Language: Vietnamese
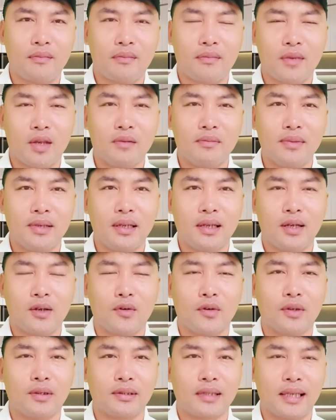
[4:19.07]
giống như là
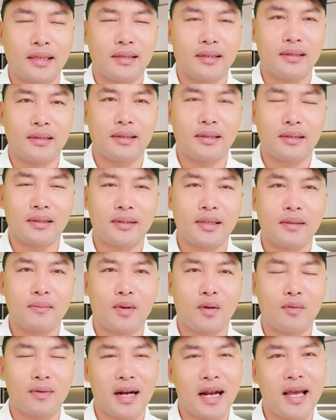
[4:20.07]
cuộc tình tình
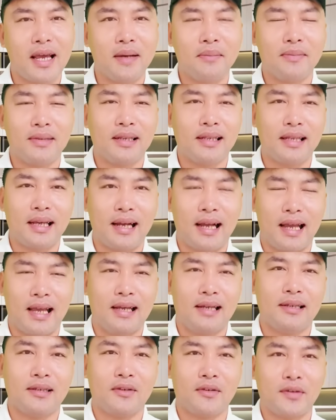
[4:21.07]
một đêm như chẳng
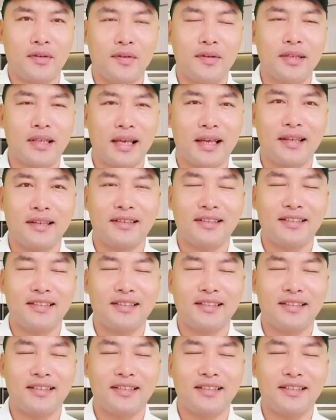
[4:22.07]
hạn cô chú anh chị